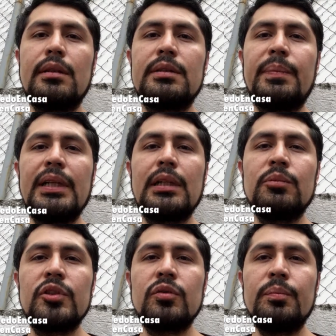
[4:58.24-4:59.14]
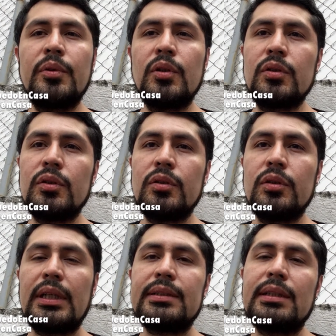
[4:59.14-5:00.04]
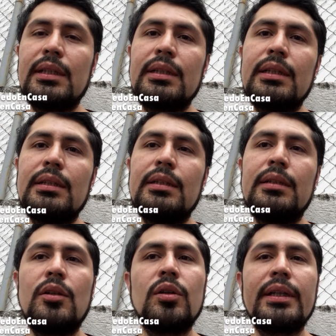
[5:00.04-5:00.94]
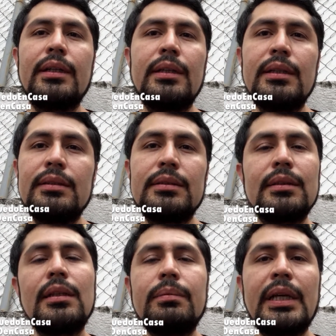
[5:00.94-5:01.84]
Expliquemos un poco acerca de lo que es el